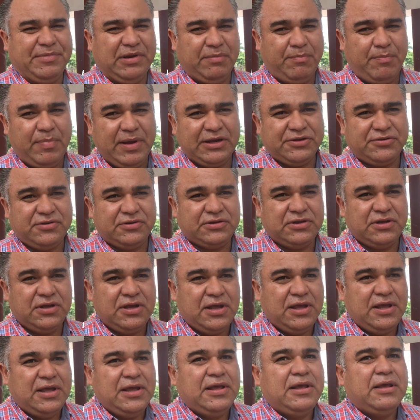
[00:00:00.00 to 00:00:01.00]
mil pesos.
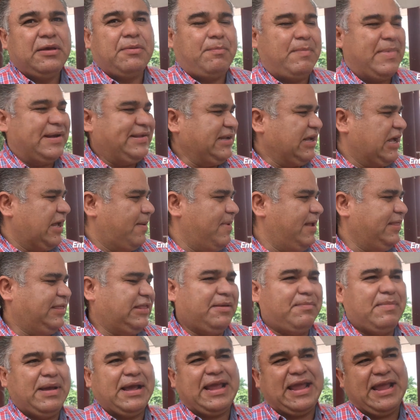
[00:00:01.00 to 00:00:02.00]

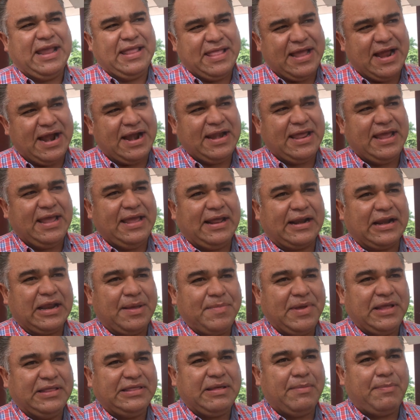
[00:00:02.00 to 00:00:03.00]
Básicamente en maquinaria y
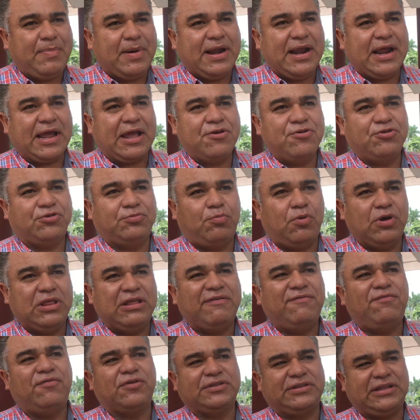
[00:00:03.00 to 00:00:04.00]
herramienta para que ellos
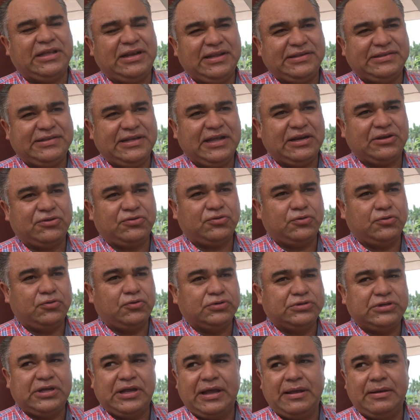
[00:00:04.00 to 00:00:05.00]
puedan fortalecer
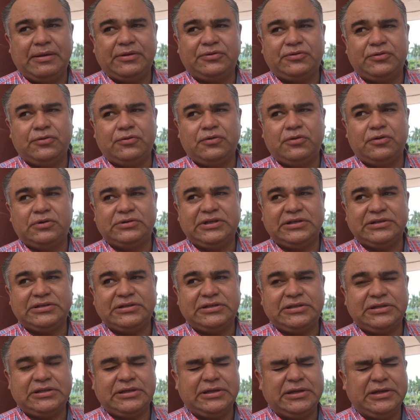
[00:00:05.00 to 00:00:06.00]
sus, eh, sus
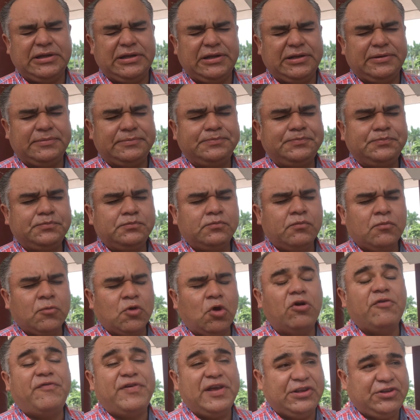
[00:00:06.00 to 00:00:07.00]
este,
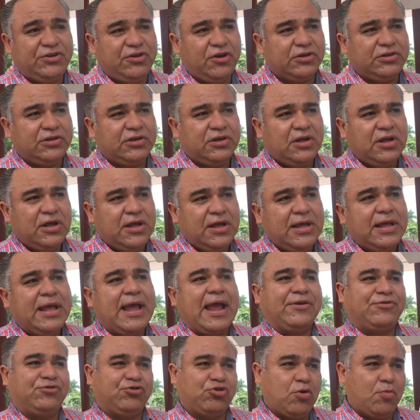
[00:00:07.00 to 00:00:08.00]
oficios
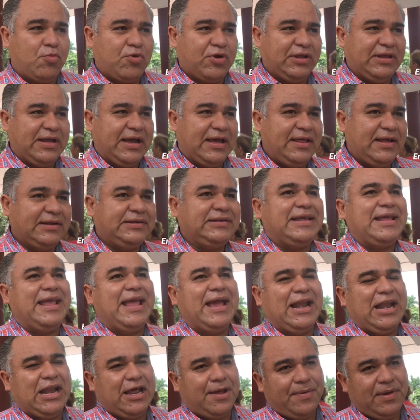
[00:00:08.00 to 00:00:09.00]
en sus comunidades
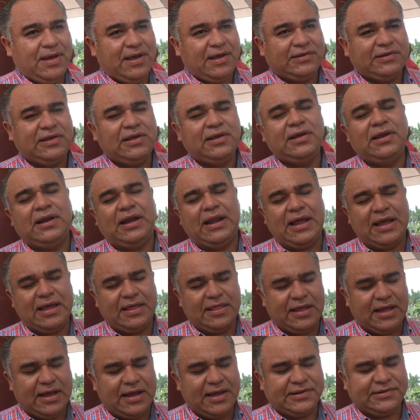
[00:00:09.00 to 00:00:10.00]
y a la vez la
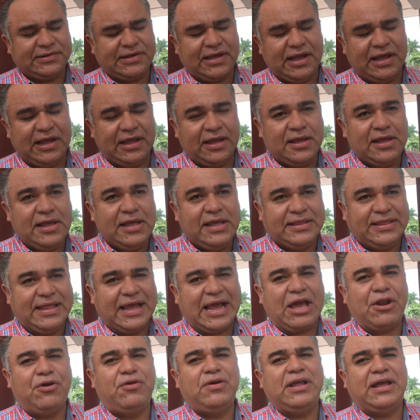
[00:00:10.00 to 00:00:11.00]
idea es que
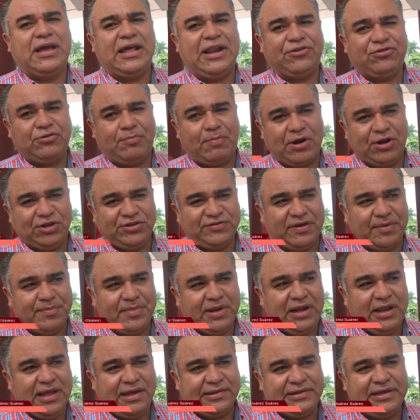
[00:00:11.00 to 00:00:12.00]
tengan un ingreso para sus
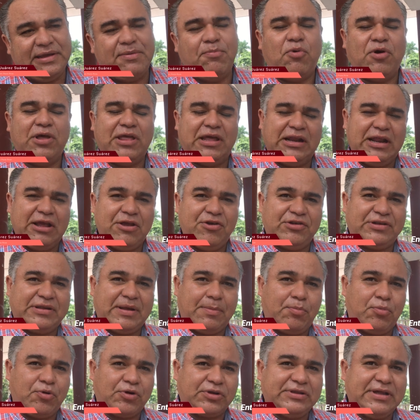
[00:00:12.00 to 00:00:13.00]
familias y puedan ellos
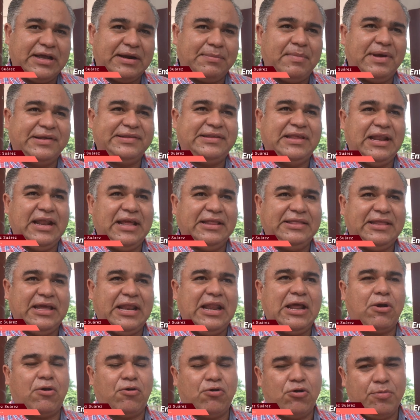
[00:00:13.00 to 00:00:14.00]
aportar más adelante
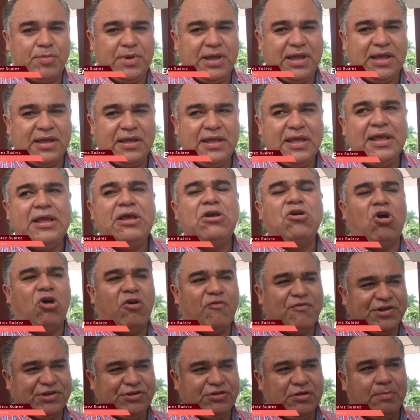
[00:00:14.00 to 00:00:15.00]
a la economía
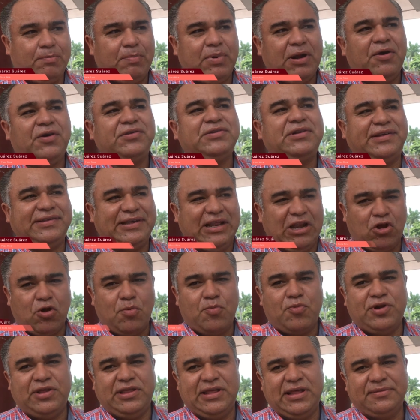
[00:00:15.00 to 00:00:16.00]
ofreciendo empleos hacia la
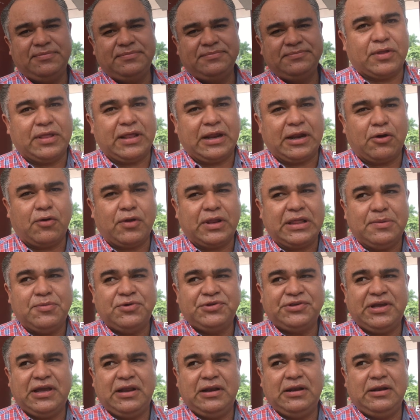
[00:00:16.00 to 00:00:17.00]
comunidad.
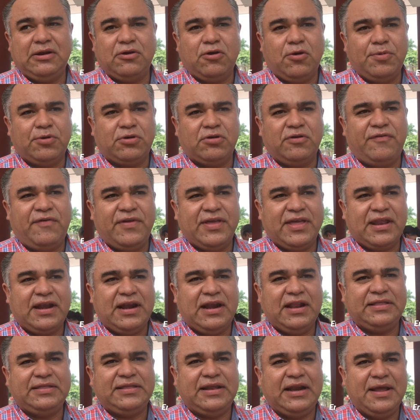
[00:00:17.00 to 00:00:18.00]
recordemos que el gobierno
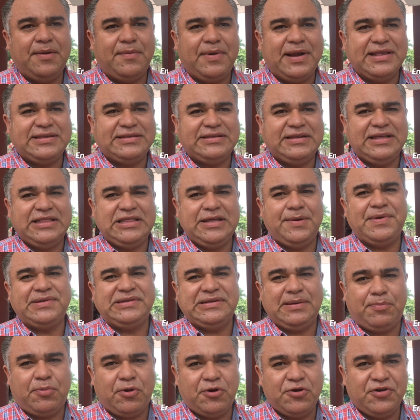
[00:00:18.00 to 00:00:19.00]
federal trae varias
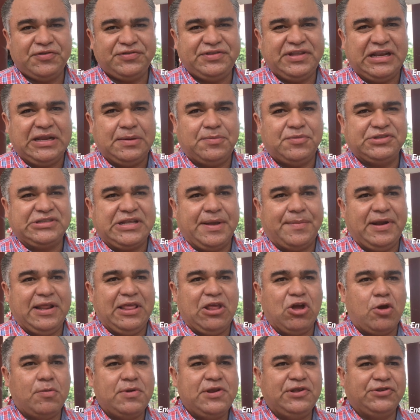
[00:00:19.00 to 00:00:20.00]
iniciativas de apoyo, tenemos también
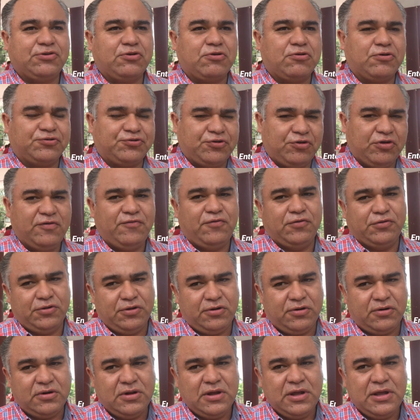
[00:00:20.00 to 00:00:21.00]
la de jóvenes construyendo el
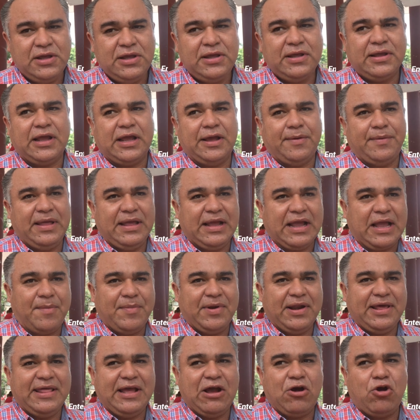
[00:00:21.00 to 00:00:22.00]
futuro, que va
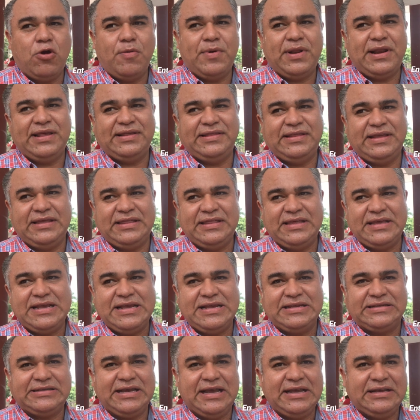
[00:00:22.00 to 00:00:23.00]
encaminada a jóvenes de
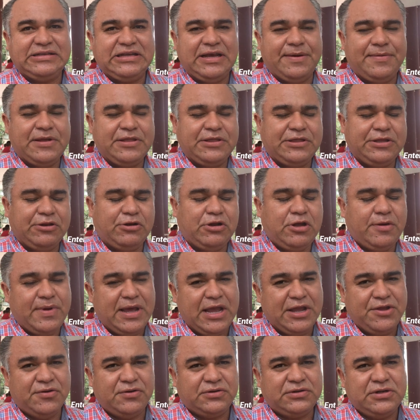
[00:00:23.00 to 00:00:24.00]
16 a
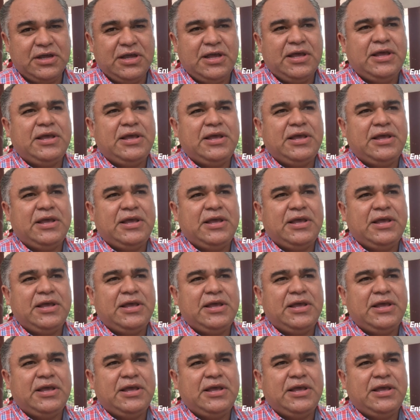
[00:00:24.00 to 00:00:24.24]
29 años.